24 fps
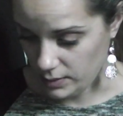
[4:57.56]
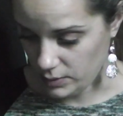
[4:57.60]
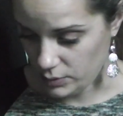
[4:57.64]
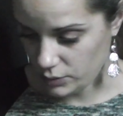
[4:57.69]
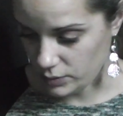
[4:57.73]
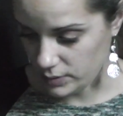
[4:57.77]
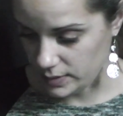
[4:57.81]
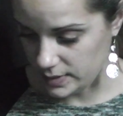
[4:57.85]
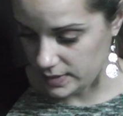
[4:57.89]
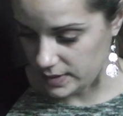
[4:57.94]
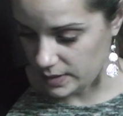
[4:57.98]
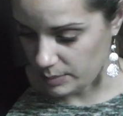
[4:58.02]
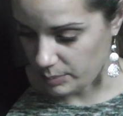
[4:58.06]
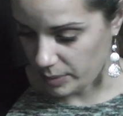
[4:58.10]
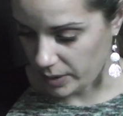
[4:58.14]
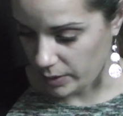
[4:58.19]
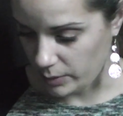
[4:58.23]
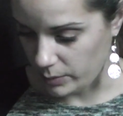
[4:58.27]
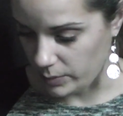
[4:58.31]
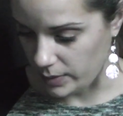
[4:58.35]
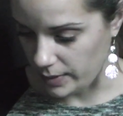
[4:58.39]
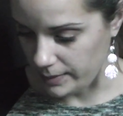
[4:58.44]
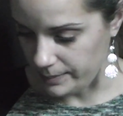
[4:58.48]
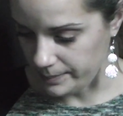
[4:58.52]
Je ne sais pas
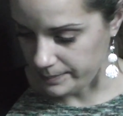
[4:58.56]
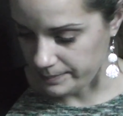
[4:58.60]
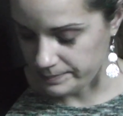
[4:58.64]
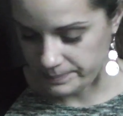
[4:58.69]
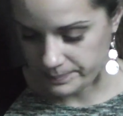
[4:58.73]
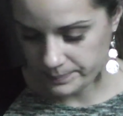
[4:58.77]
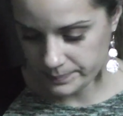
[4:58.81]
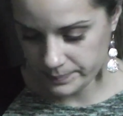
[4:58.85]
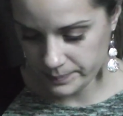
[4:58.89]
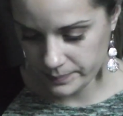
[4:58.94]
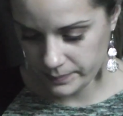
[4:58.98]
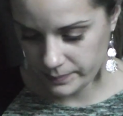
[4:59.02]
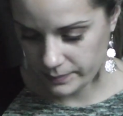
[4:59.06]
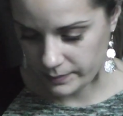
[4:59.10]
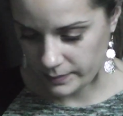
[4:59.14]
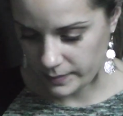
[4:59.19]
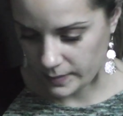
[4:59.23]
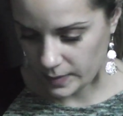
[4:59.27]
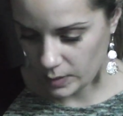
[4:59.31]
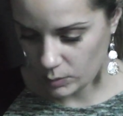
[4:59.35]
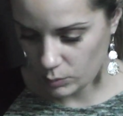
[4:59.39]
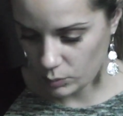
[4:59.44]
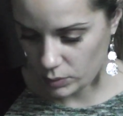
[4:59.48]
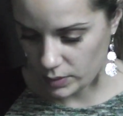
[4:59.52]
quoi.
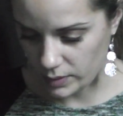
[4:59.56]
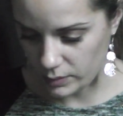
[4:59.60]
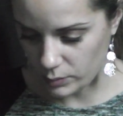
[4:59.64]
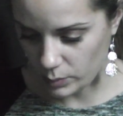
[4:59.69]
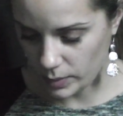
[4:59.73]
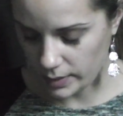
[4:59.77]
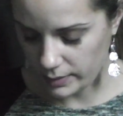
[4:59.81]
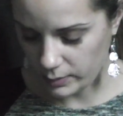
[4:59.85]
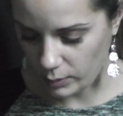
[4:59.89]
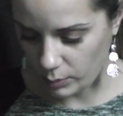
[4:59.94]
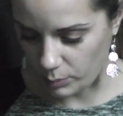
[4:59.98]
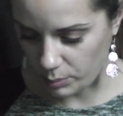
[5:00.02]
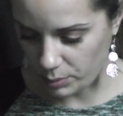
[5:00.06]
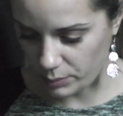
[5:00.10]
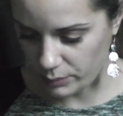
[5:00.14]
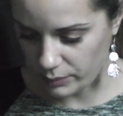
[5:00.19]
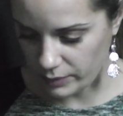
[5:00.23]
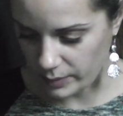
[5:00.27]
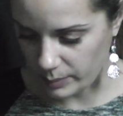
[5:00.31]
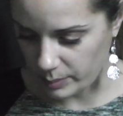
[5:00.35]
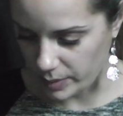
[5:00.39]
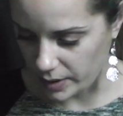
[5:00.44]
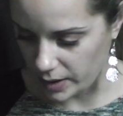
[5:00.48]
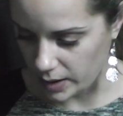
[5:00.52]
Donc ils sont
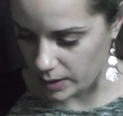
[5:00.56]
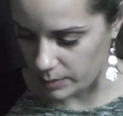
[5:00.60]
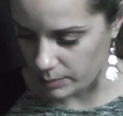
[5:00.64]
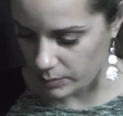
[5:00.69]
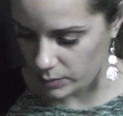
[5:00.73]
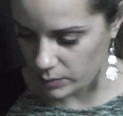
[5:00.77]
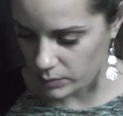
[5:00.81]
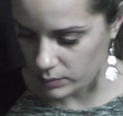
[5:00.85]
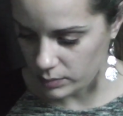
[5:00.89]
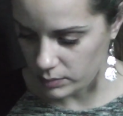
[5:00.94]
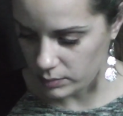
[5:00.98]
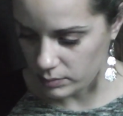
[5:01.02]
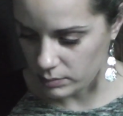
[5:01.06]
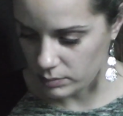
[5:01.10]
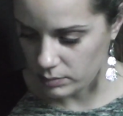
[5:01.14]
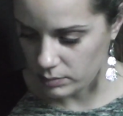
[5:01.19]
waterproof apparemment,